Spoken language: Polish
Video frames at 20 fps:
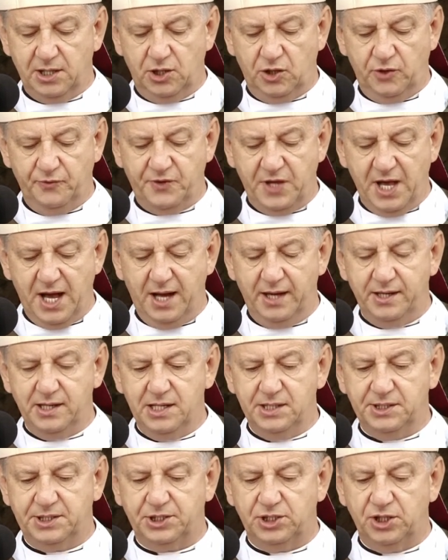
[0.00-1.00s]
o
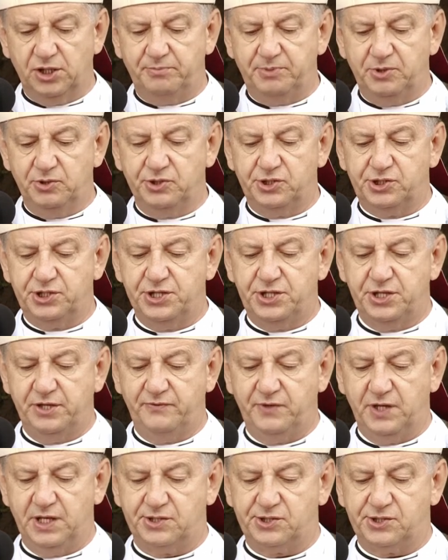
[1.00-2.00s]
wiarę, zdobądź życie
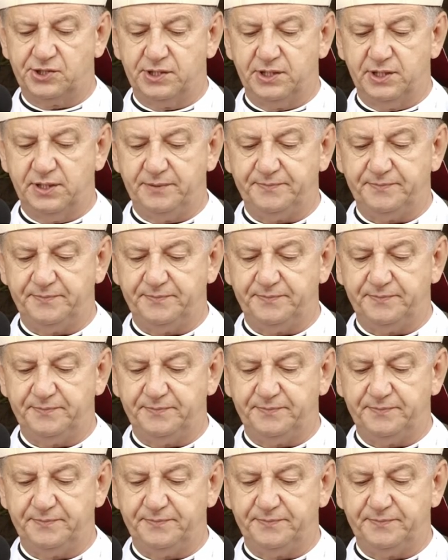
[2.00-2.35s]
wieczne.